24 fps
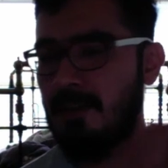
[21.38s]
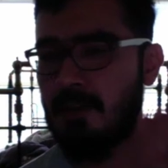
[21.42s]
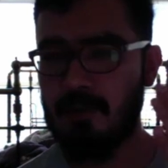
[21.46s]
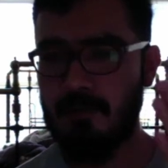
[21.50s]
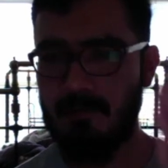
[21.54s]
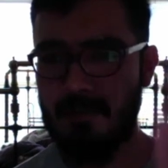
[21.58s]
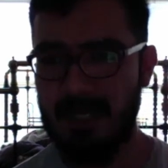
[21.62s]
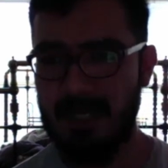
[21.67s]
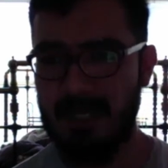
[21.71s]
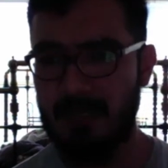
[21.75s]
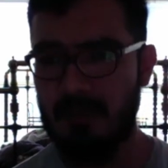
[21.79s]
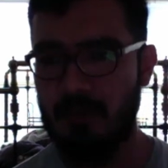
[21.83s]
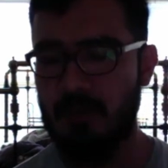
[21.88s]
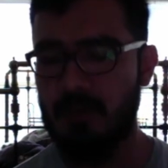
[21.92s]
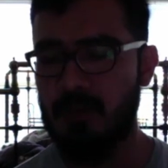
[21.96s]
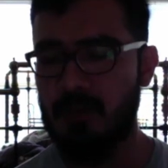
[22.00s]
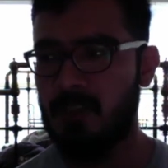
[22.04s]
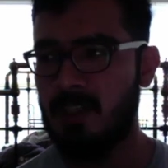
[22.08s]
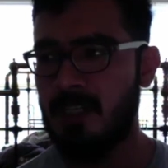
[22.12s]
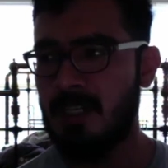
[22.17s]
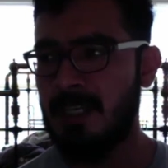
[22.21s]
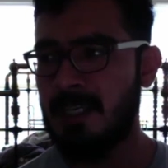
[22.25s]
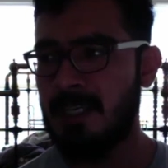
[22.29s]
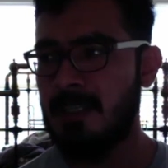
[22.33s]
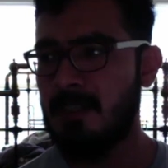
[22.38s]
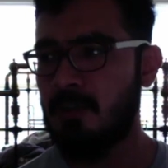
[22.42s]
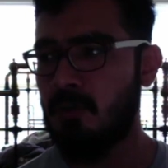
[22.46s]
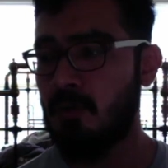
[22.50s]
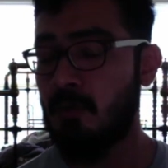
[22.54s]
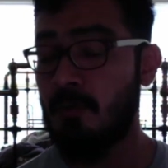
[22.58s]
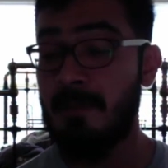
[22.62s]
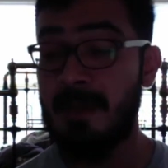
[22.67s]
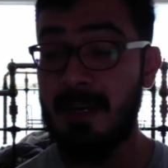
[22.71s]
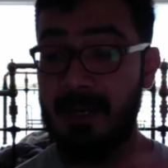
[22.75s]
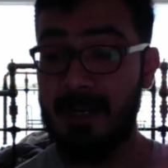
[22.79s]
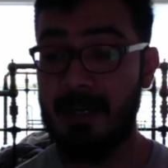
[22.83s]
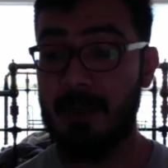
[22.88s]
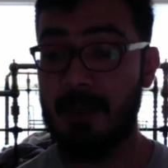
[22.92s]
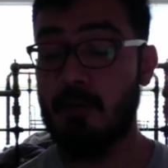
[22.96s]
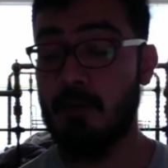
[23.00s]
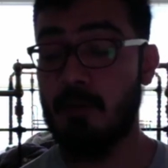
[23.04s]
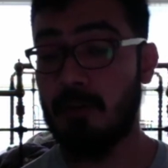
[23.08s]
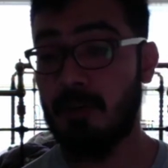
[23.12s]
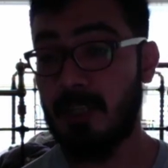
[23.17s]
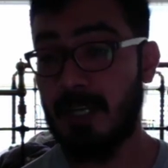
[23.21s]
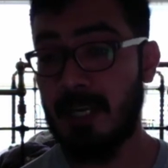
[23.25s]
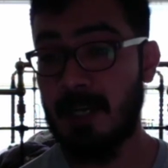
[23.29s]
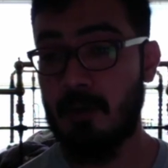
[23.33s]
2012 yo me
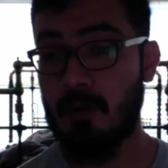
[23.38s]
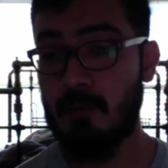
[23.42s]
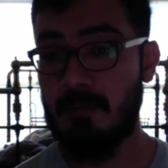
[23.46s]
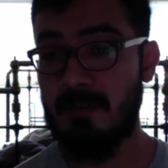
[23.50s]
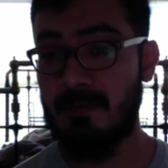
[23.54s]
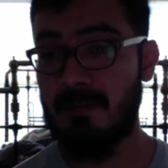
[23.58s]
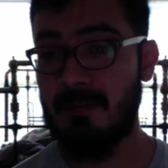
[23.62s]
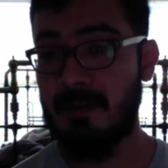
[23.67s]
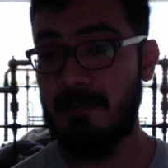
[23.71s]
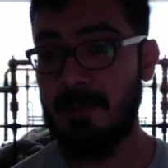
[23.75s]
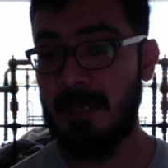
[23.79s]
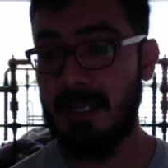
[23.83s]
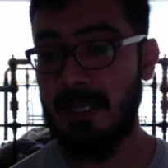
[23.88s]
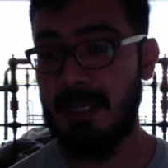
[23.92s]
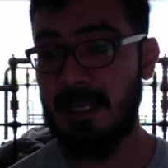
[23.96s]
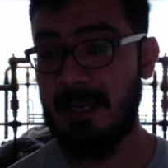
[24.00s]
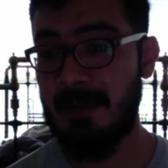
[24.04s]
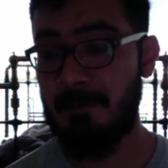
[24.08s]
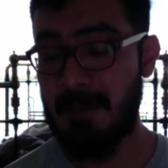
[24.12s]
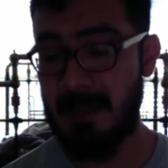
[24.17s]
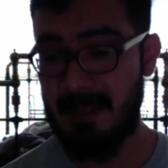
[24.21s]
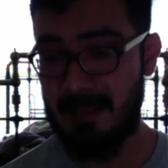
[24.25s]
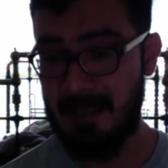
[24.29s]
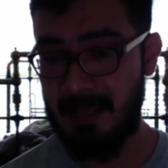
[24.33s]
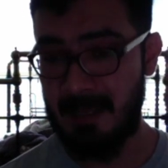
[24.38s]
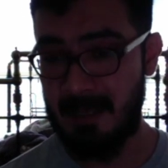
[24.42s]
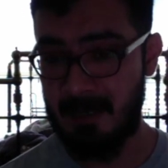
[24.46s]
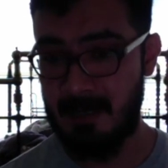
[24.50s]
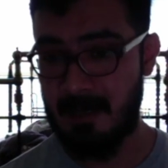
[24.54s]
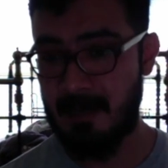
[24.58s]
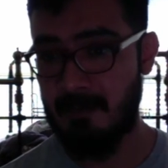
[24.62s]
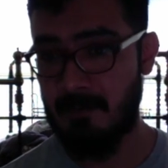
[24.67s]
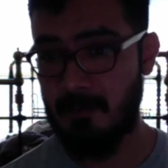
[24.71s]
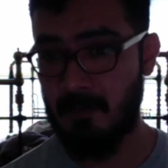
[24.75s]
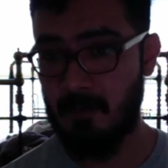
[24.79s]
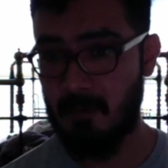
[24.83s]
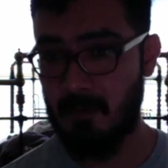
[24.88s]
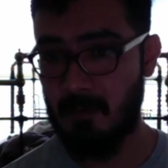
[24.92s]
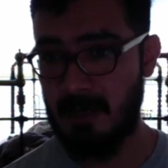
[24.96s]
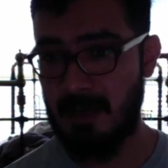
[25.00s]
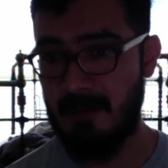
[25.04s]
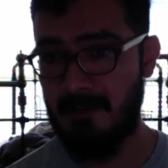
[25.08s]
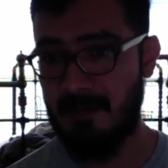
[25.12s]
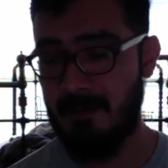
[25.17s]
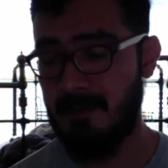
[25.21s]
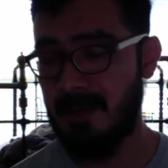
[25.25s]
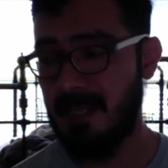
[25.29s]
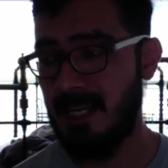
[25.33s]
reencontré con mi familia paterna, con la
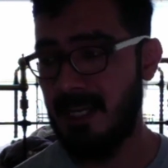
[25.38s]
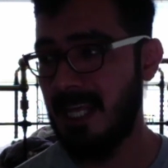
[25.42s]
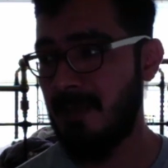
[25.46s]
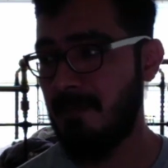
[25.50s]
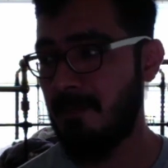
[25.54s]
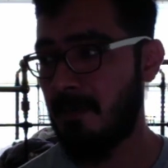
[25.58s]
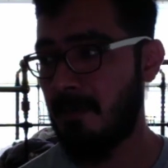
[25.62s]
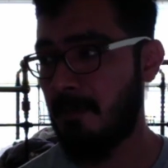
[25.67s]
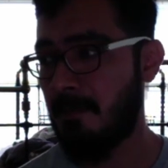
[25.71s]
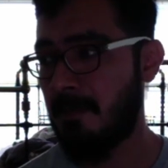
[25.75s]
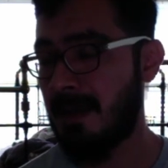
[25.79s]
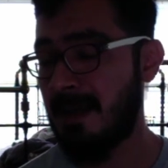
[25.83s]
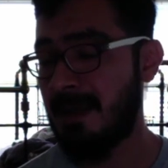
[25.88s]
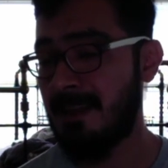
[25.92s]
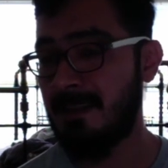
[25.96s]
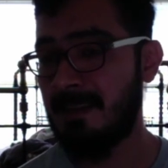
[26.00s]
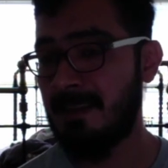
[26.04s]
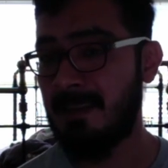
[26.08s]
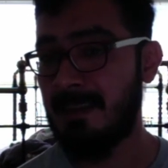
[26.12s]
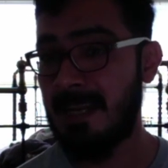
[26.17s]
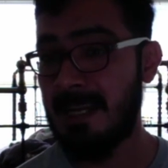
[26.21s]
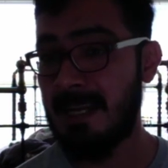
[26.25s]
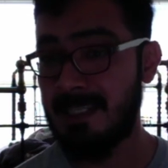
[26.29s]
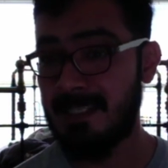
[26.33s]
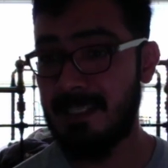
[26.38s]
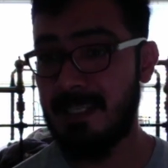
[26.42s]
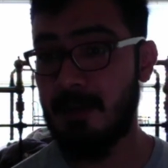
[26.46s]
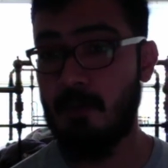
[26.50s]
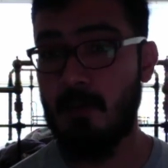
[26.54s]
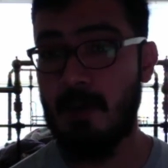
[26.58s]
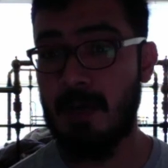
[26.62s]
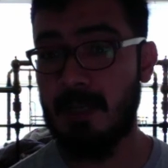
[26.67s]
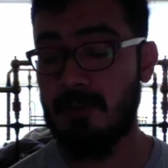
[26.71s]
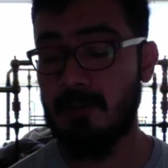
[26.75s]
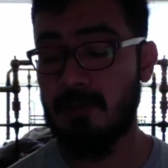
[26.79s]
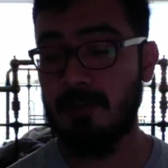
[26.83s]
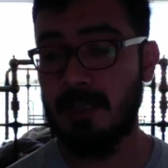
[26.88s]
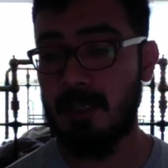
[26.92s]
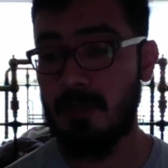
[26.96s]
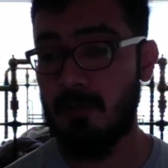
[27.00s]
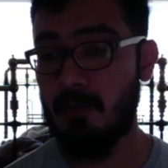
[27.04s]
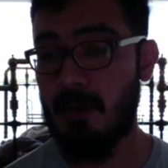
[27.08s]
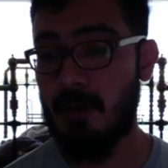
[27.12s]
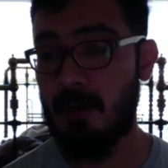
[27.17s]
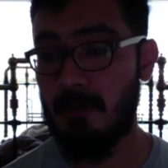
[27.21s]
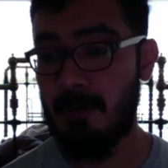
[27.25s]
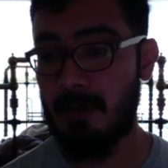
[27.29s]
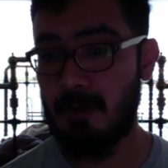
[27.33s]
familia de mi papá, tras cinco años de
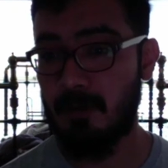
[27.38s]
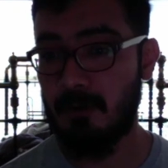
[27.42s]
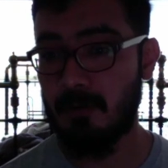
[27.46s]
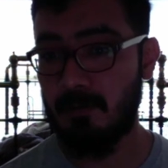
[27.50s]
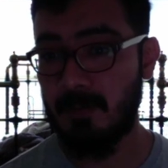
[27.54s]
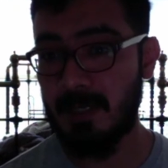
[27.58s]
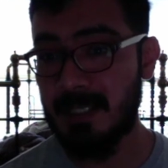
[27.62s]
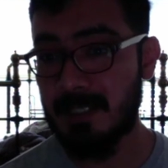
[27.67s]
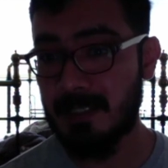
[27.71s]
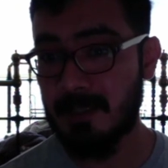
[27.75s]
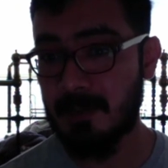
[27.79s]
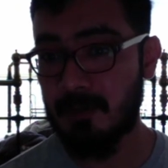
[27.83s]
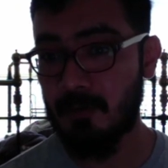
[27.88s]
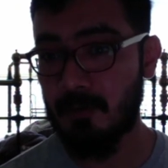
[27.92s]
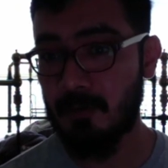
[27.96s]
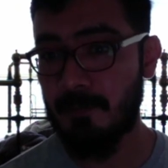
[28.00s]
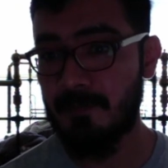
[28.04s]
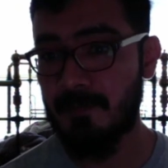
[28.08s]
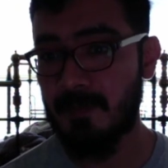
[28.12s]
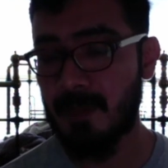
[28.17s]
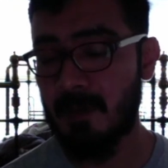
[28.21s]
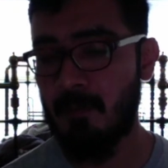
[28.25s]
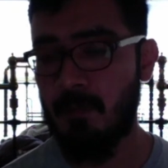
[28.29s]
no haberlos visto,